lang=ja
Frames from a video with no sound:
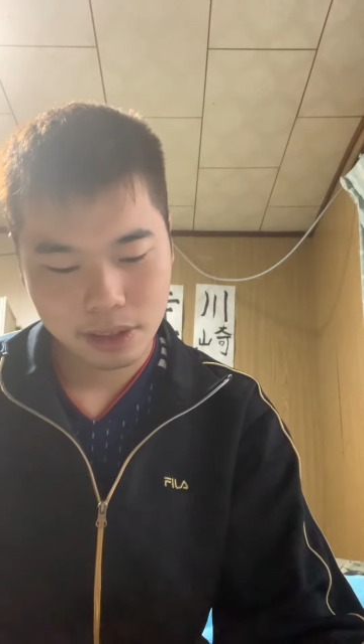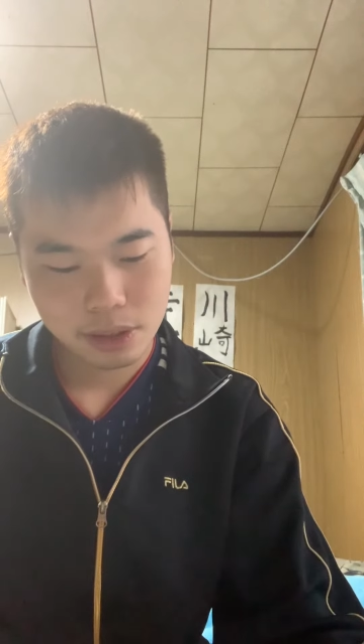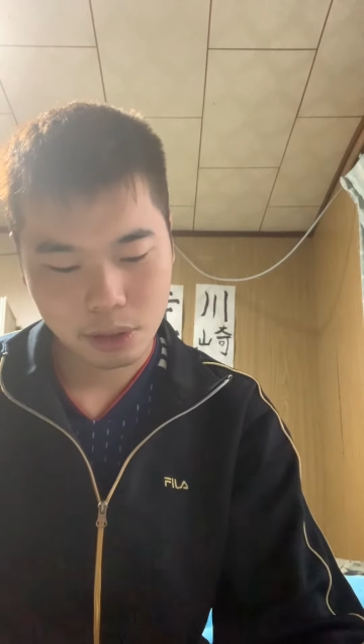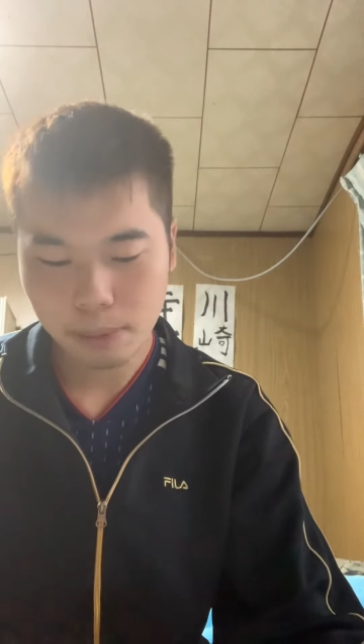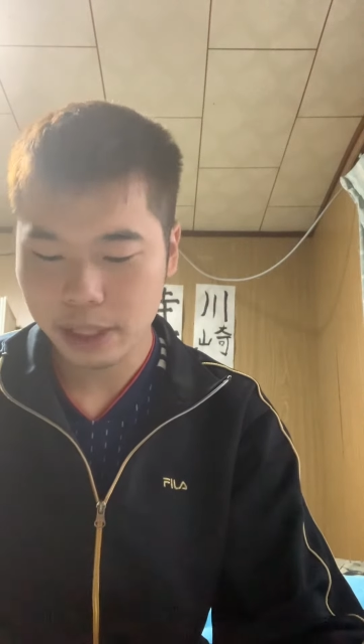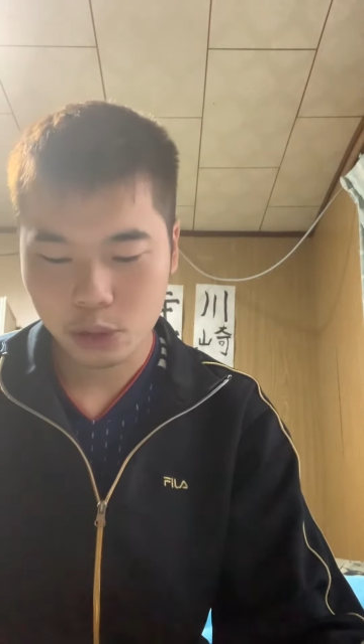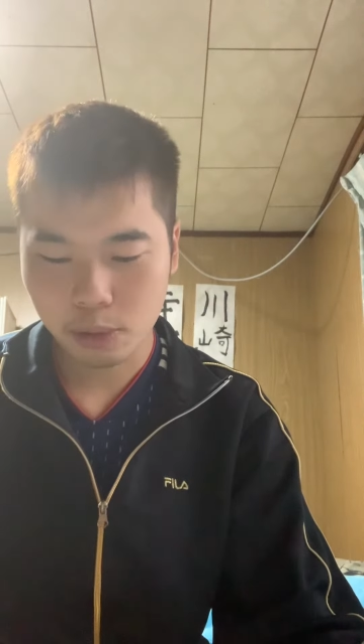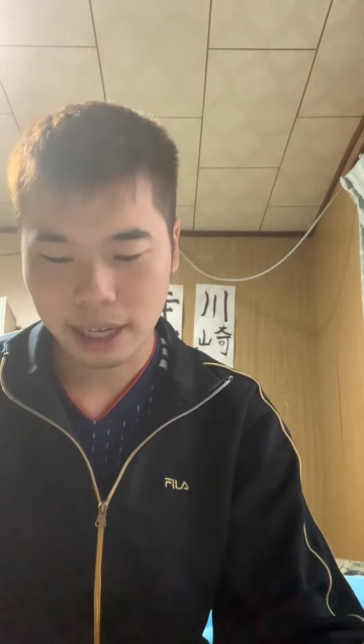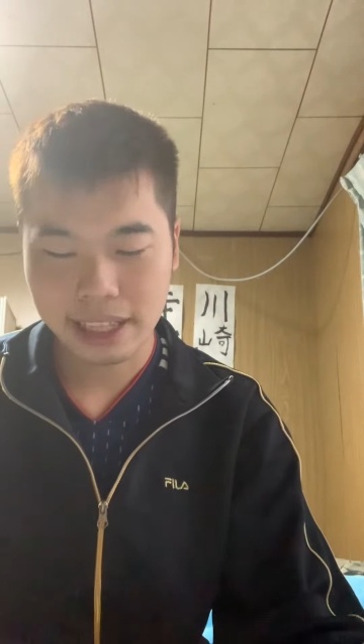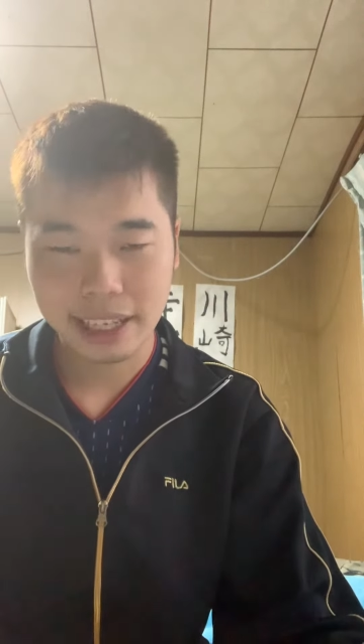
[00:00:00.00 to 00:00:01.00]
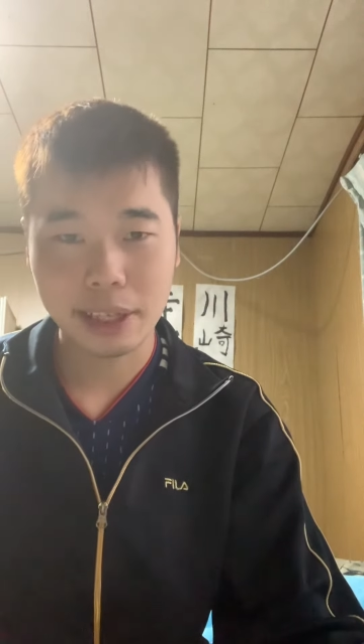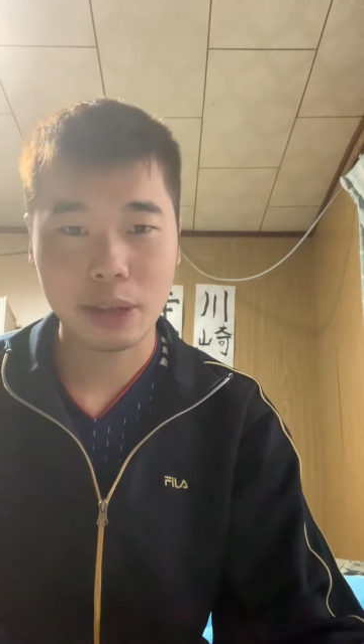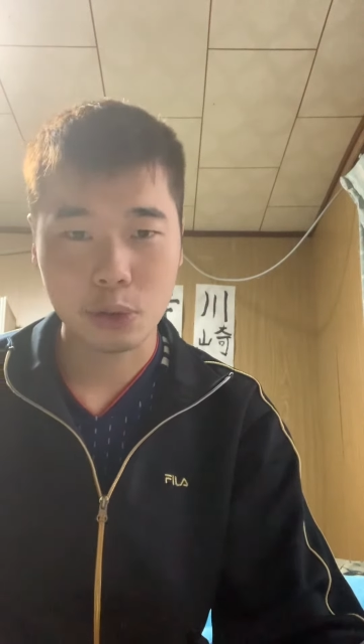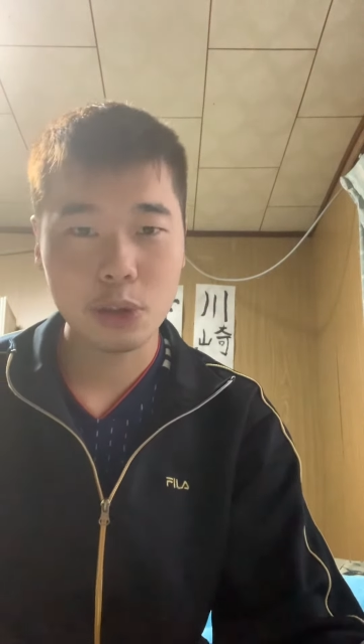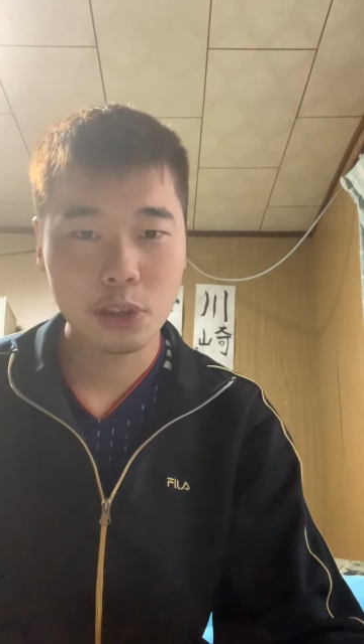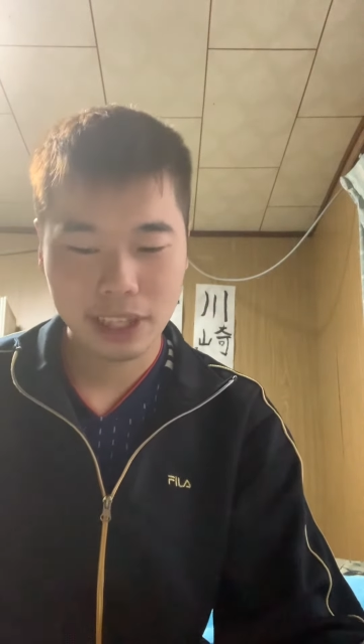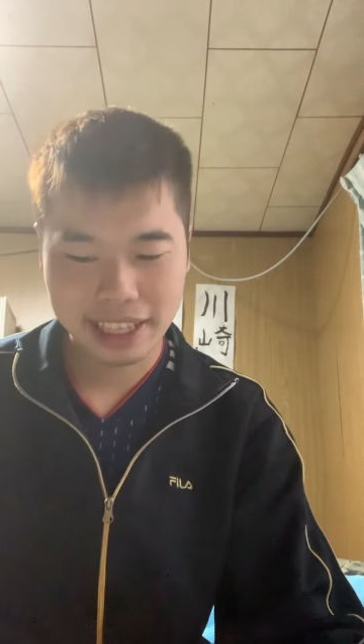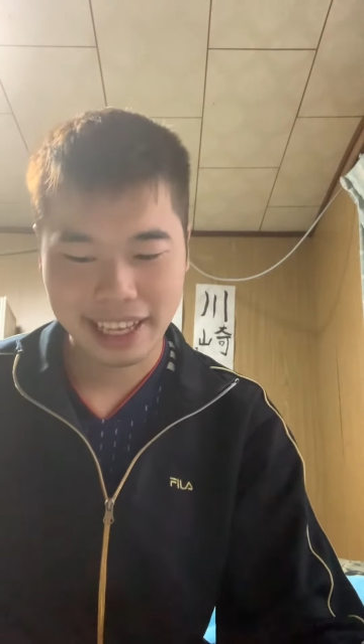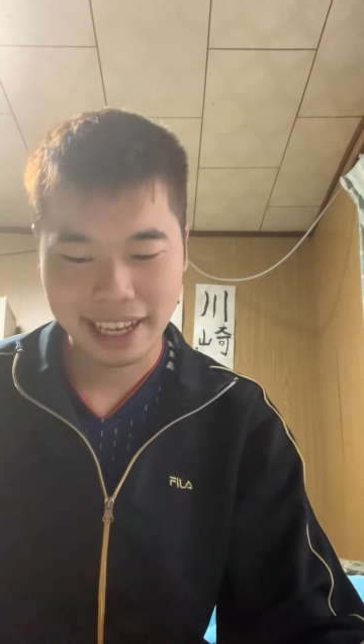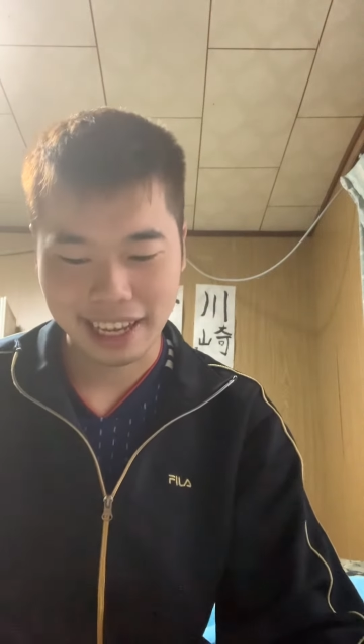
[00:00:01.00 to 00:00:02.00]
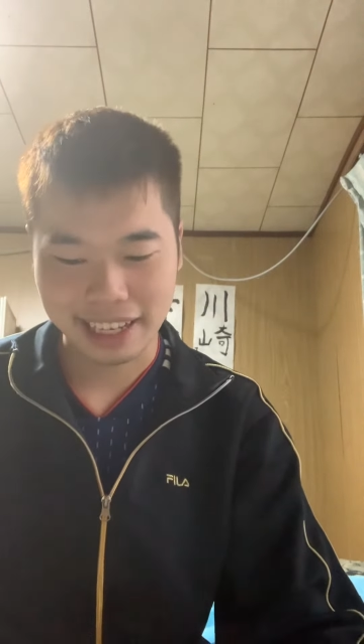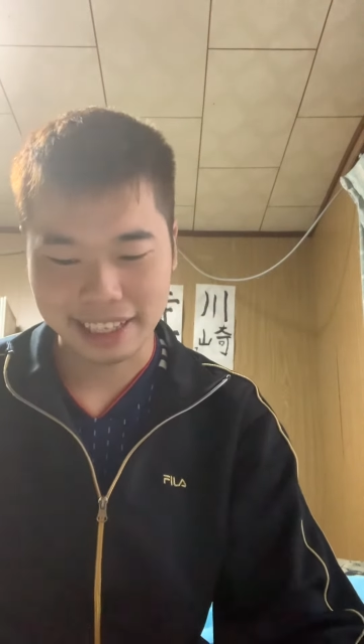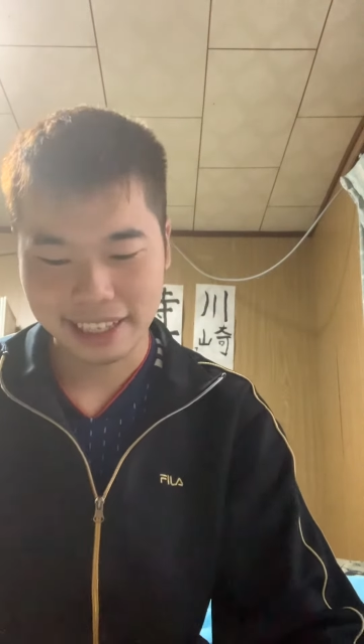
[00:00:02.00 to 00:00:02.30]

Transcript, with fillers: そこまでちょっとわかんないけど、グーグルでね、はい。